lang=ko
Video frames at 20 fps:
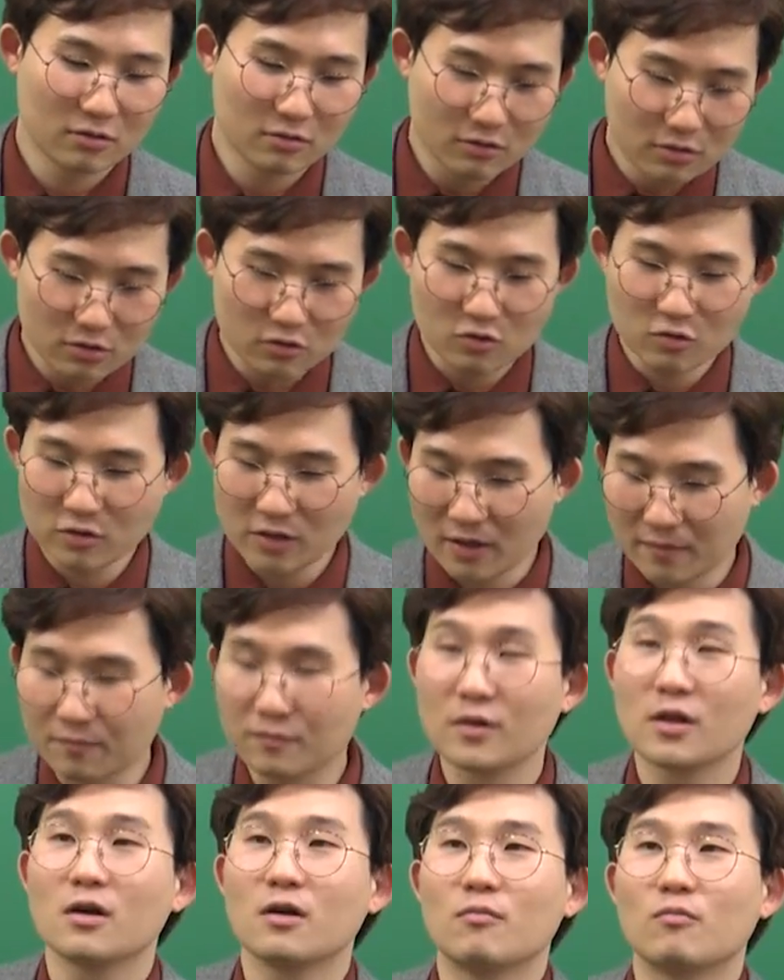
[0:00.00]
그리고 그냥
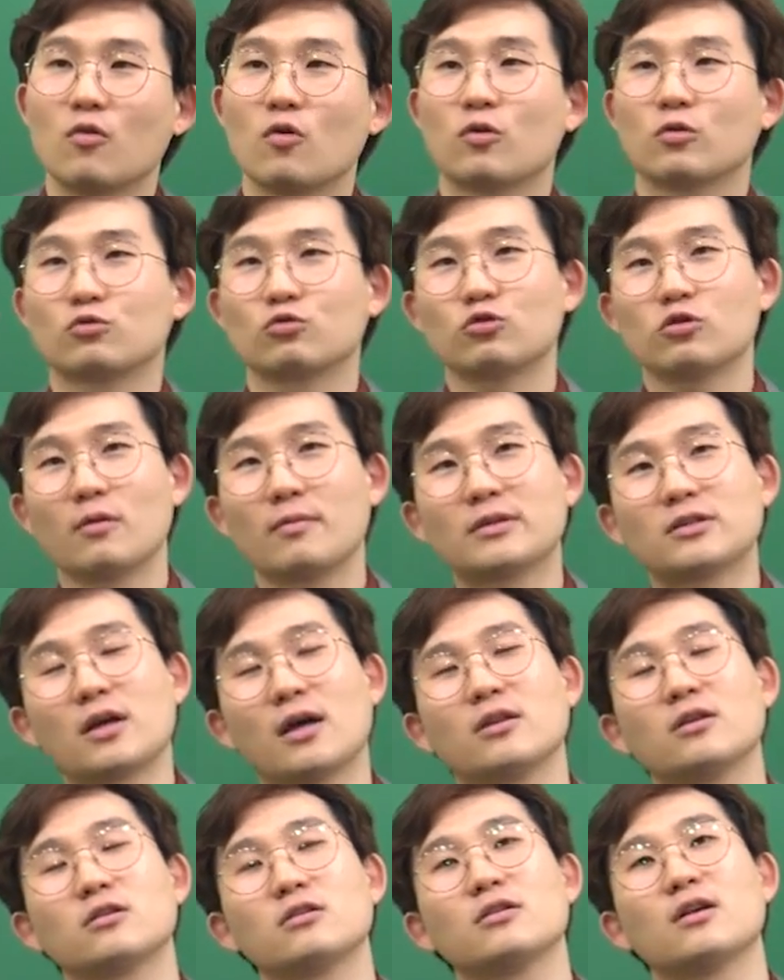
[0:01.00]
뭐 수업에서
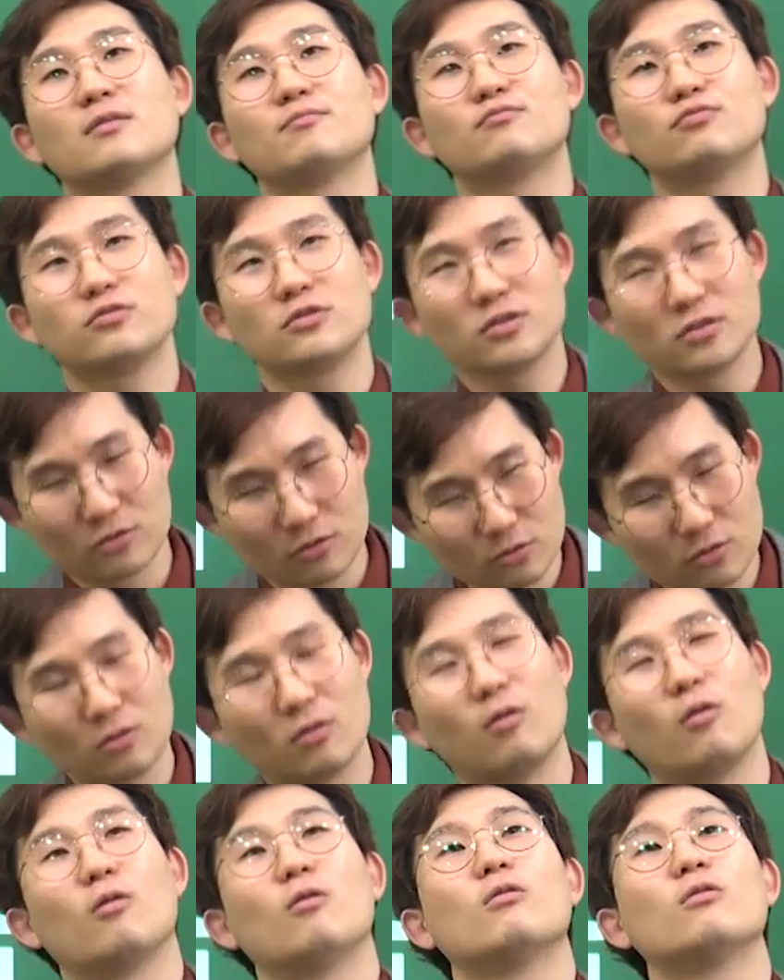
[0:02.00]
하는 그냥 풀이
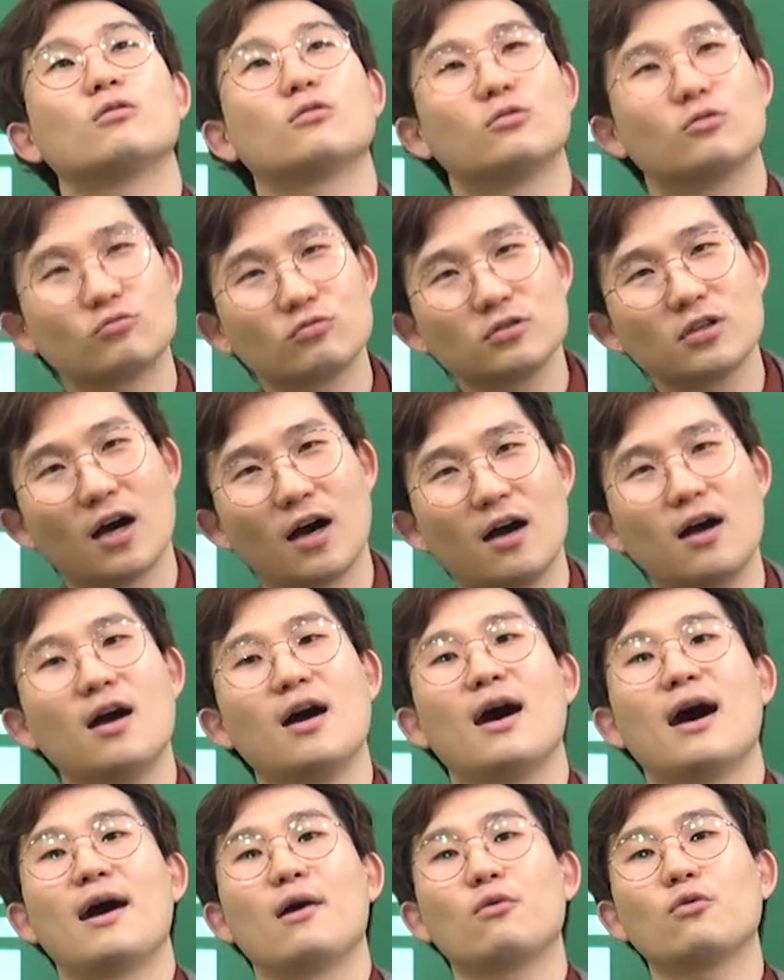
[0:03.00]
듣고 그렇구나
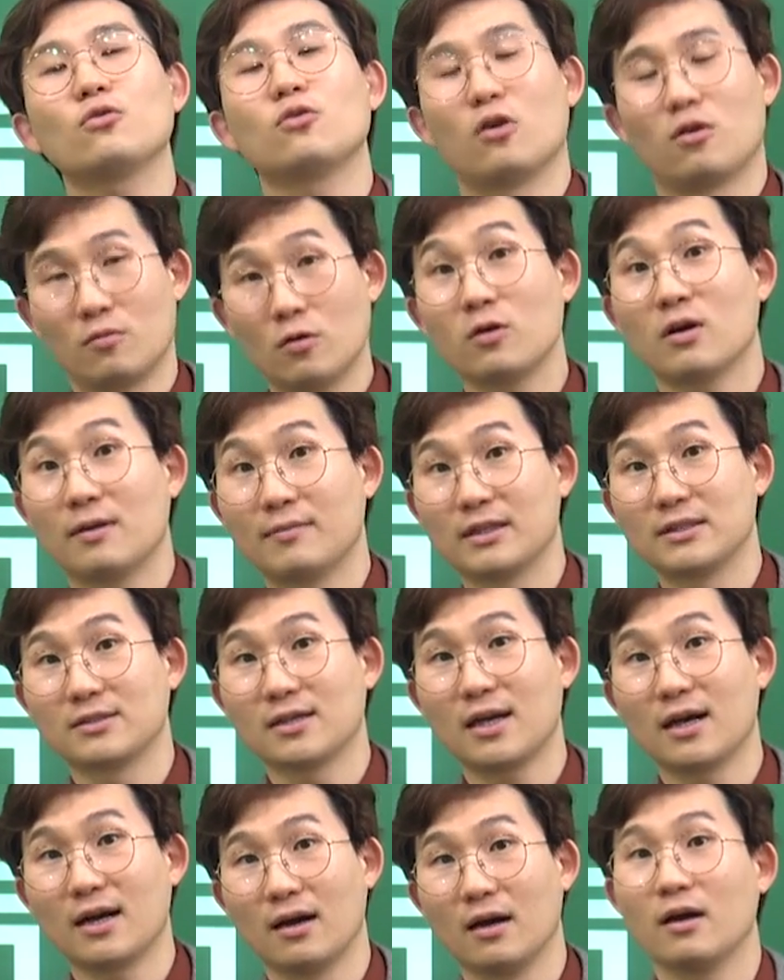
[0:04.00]
하고
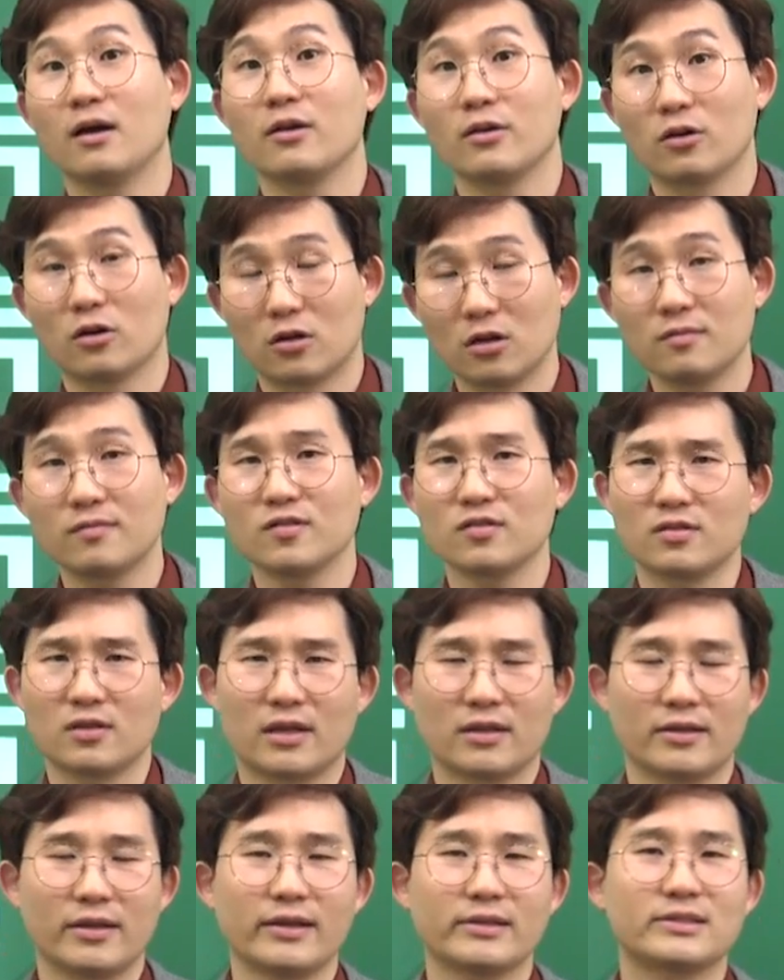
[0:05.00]
넘어가봤자
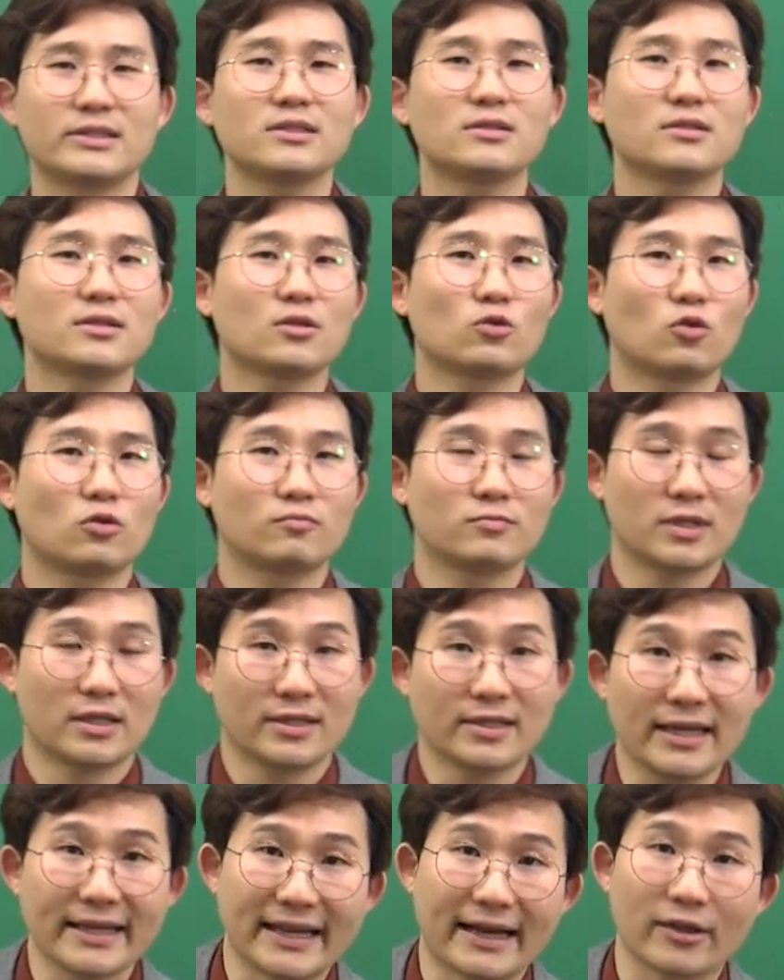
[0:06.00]
여러분들한테 진짜
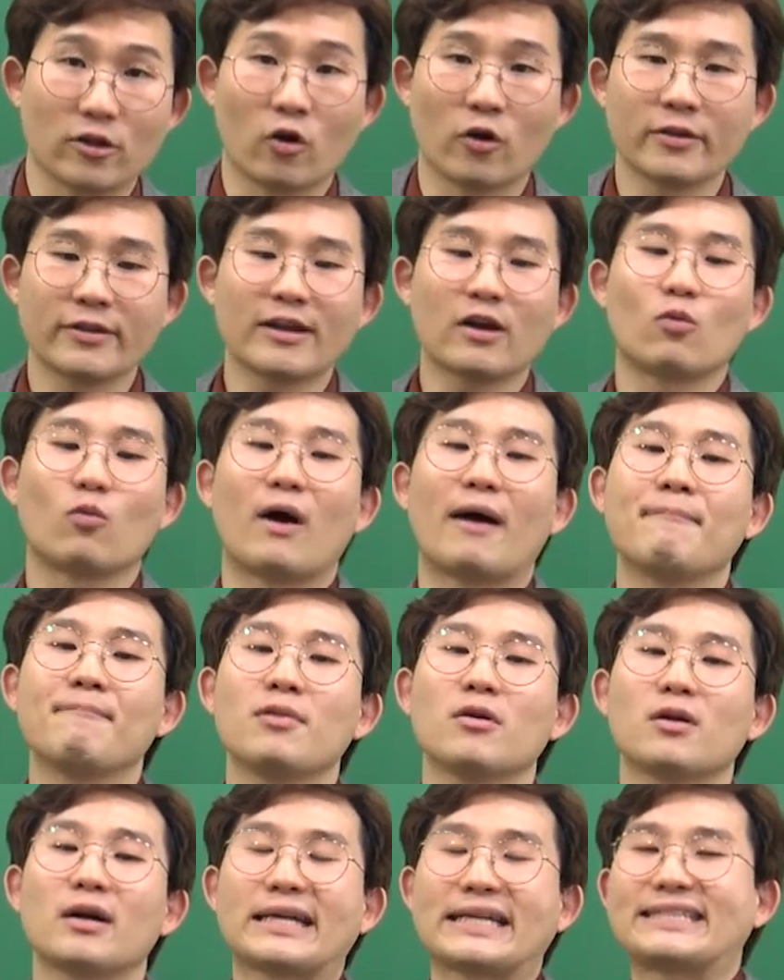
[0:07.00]
도움되는 게 아니야. 너희들이
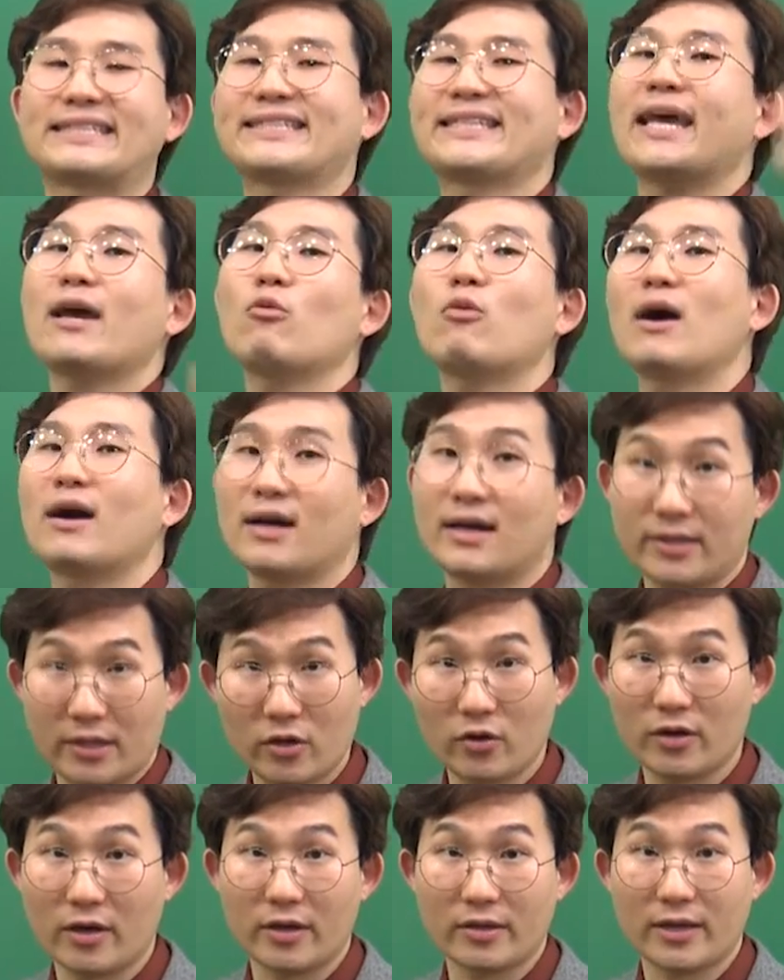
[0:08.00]
완벽하게 체화가
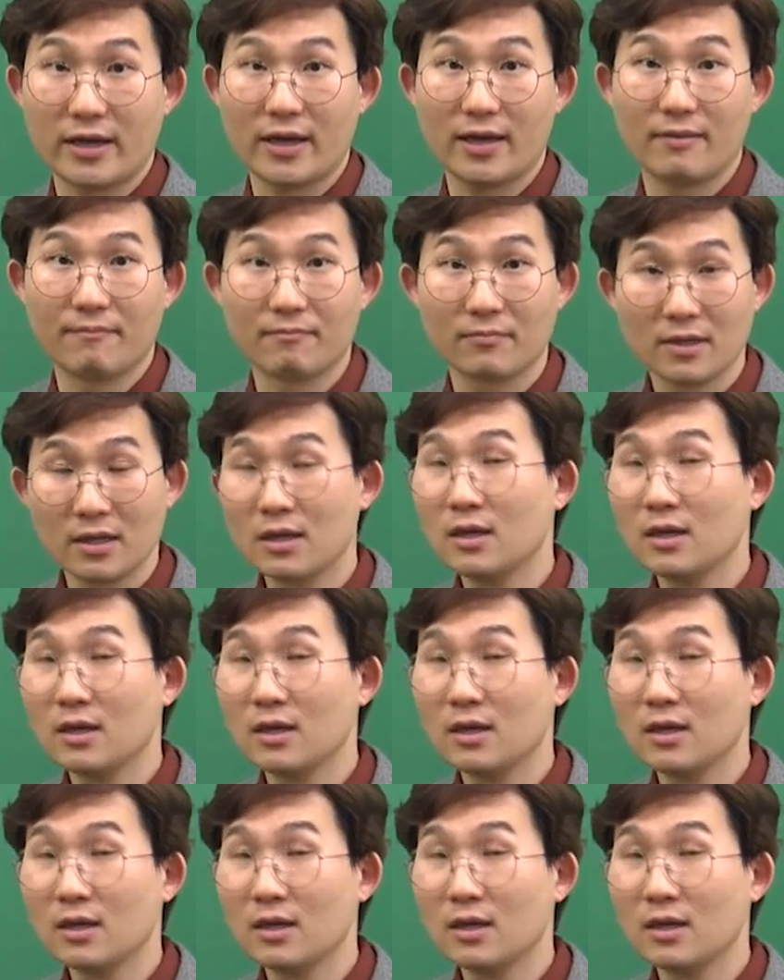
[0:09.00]
되어야 돼.